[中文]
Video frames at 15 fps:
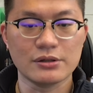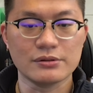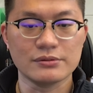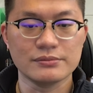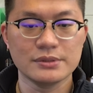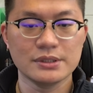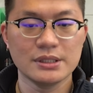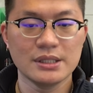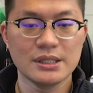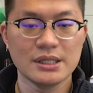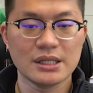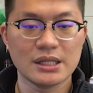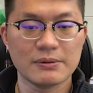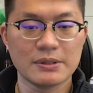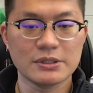候，
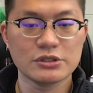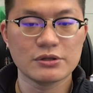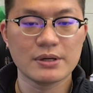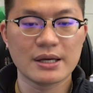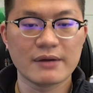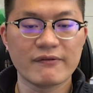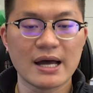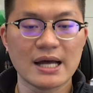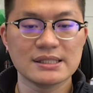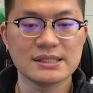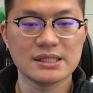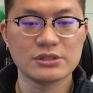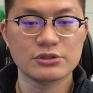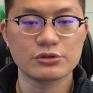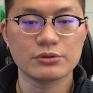你们就会发
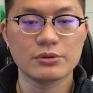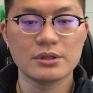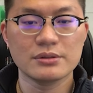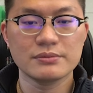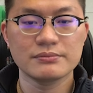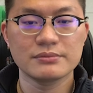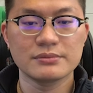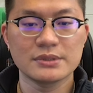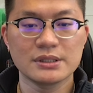现说，